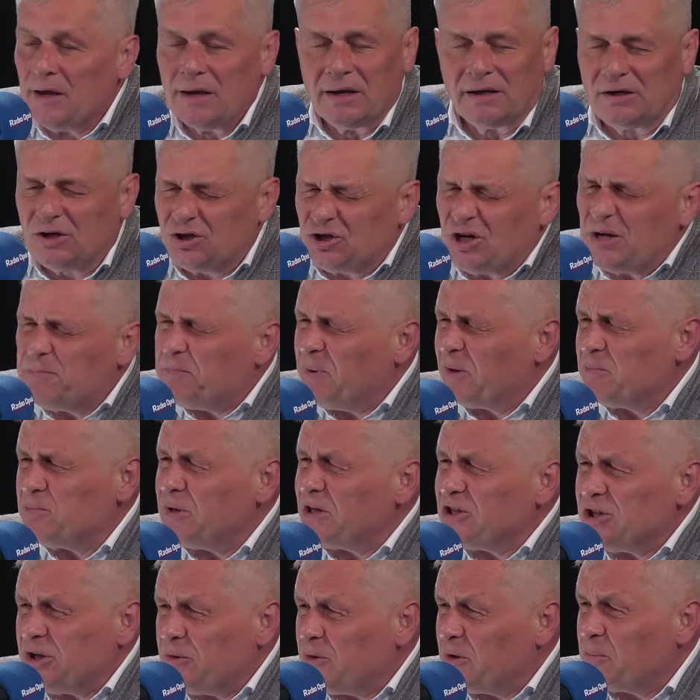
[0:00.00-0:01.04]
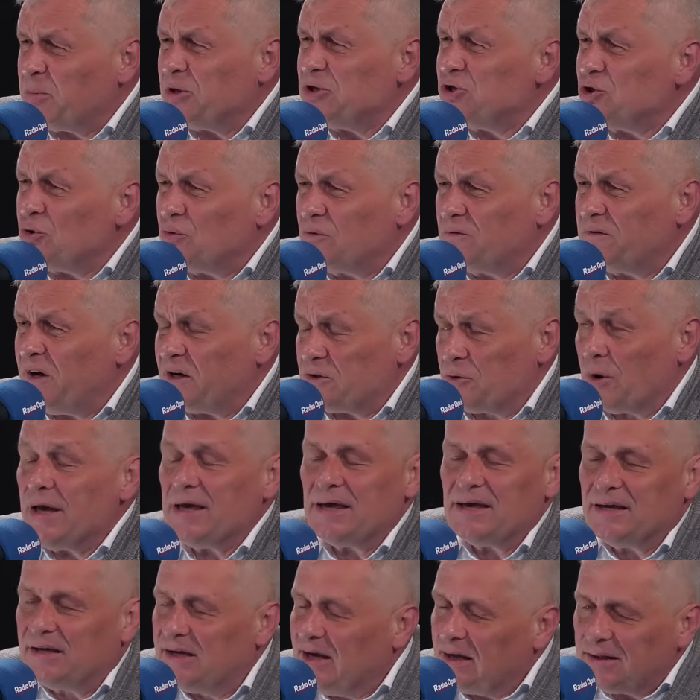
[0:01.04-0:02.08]
Jeżeli pan marszałek będzie uważał,
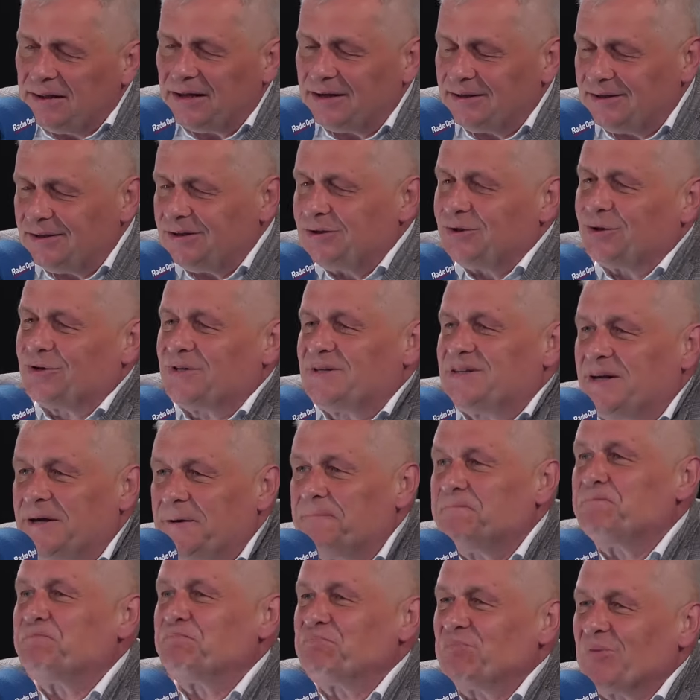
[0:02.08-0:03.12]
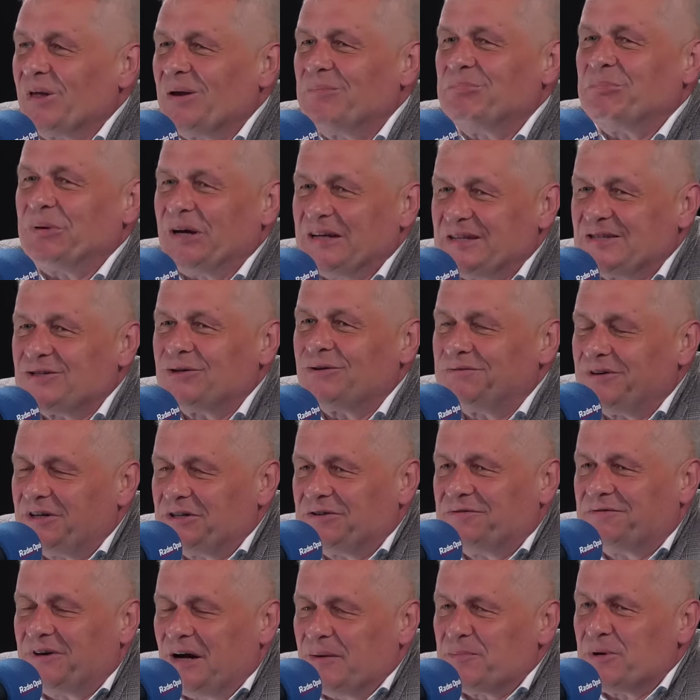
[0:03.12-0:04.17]
ja dlatego chcę mm, pracować
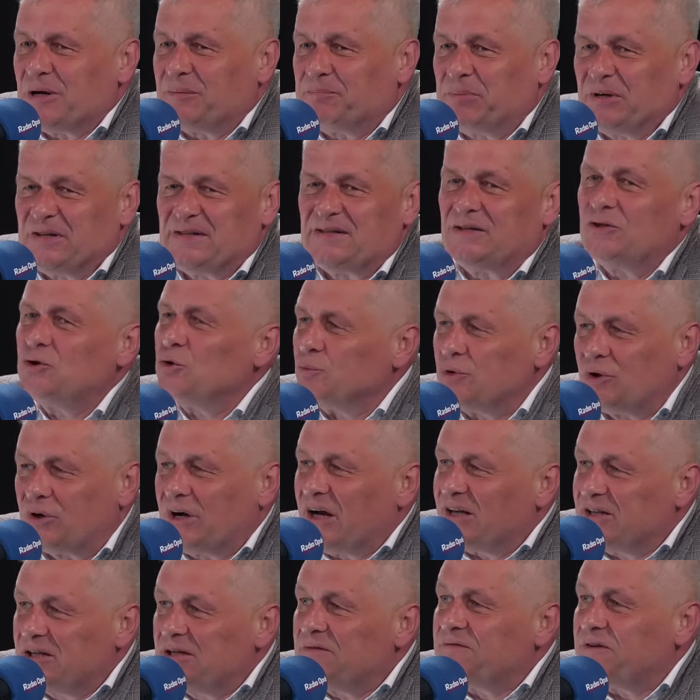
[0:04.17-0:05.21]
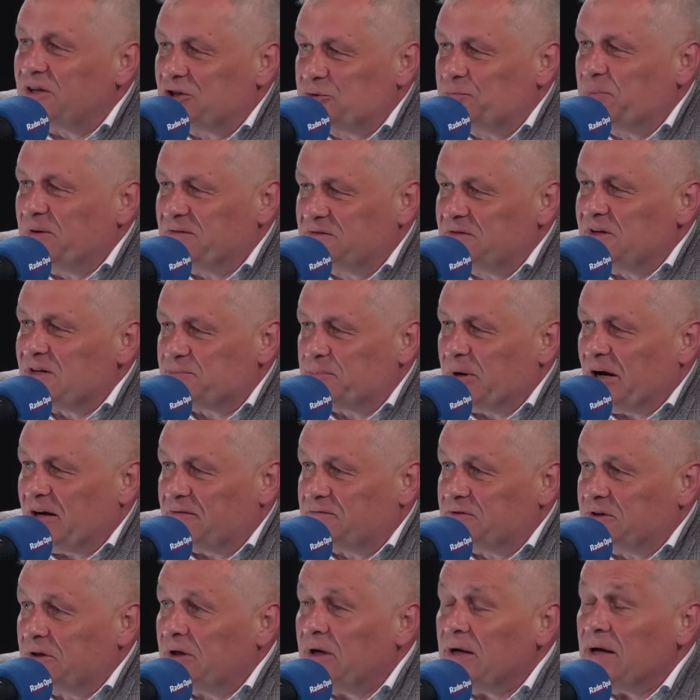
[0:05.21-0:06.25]
w ramach prezydium, dogadywać pewne
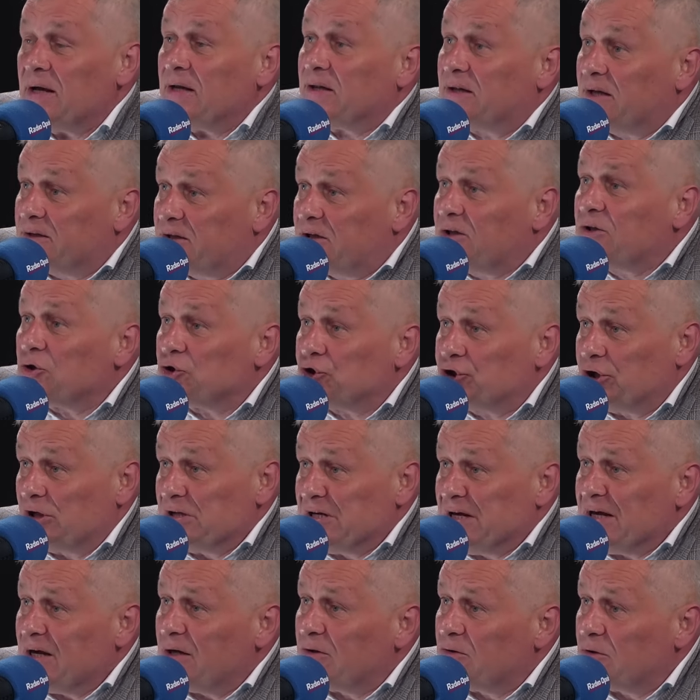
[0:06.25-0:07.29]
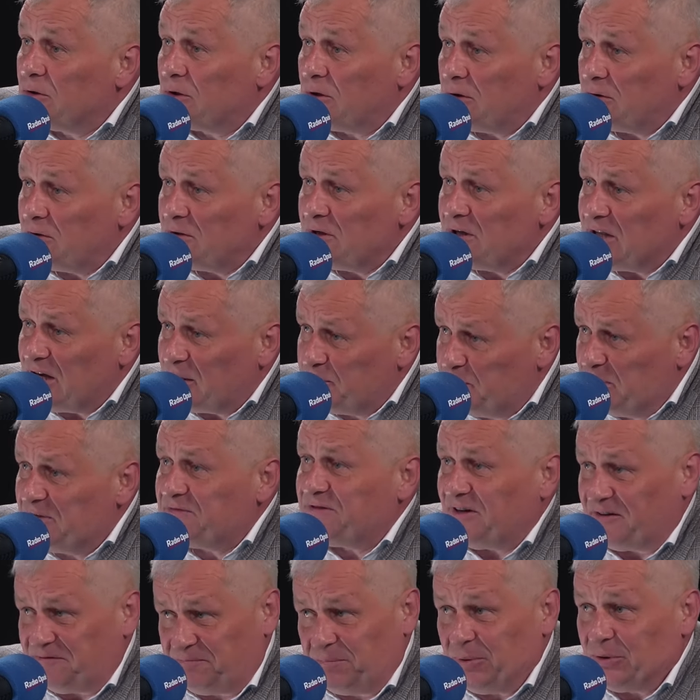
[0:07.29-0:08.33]
sprawy, dlatego że niejednokrotnie tak
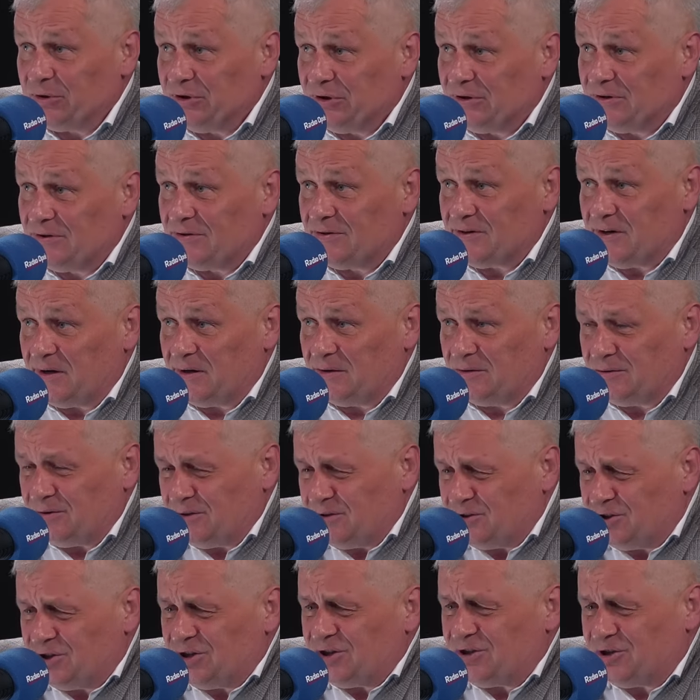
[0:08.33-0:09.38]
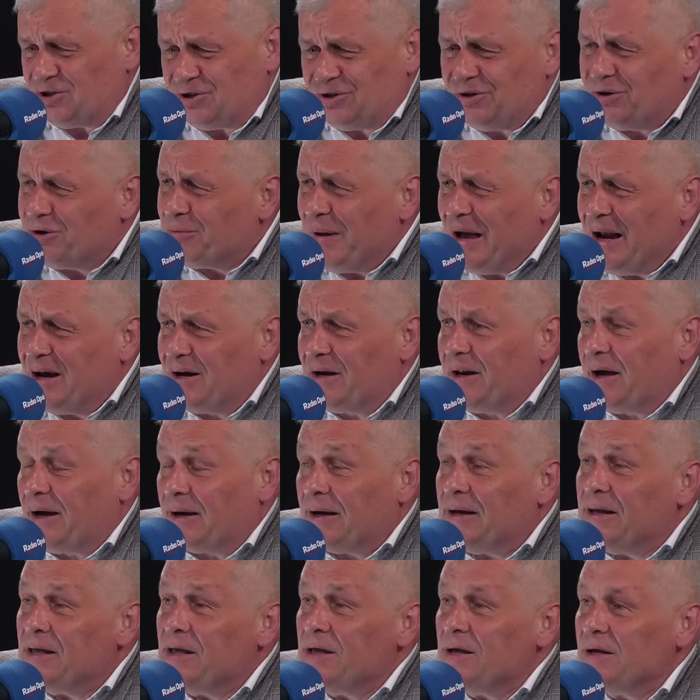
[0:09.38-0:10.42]
bywa w polityce, to jest rzecz normalna,
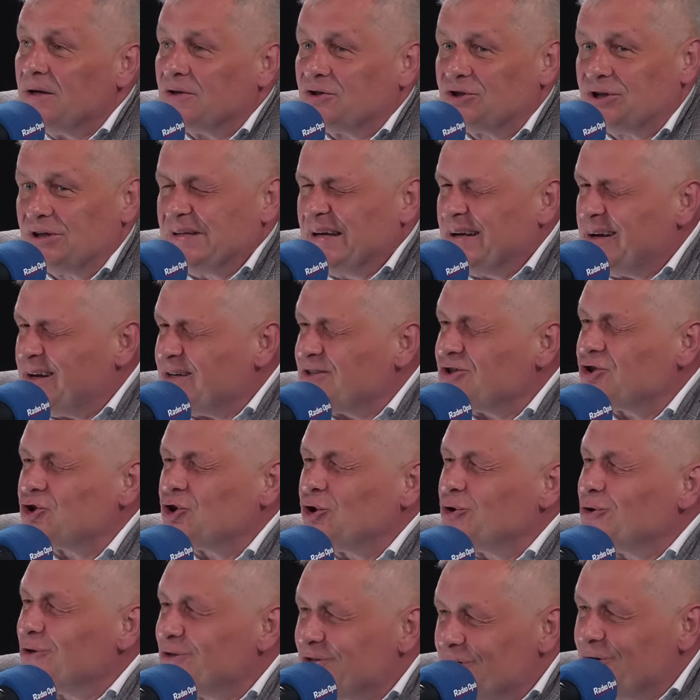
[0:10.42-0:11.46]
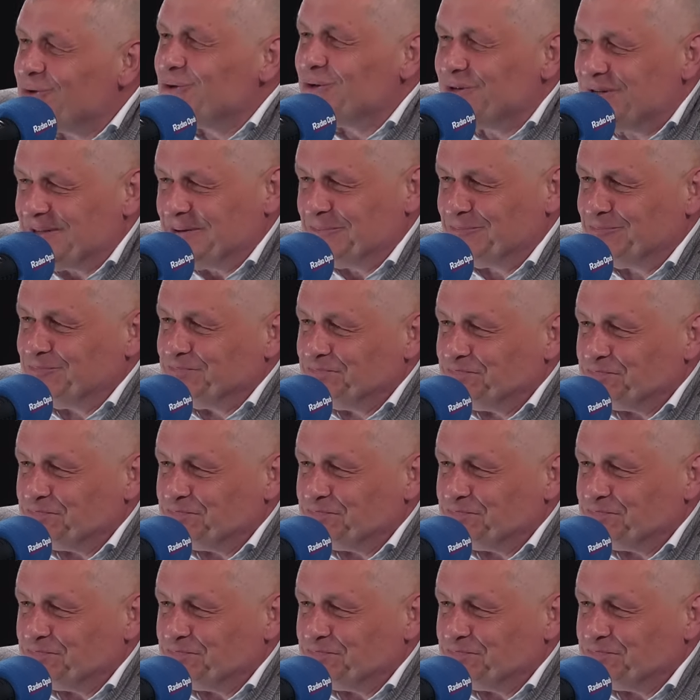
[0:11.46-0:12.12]
że nieraz rządzącym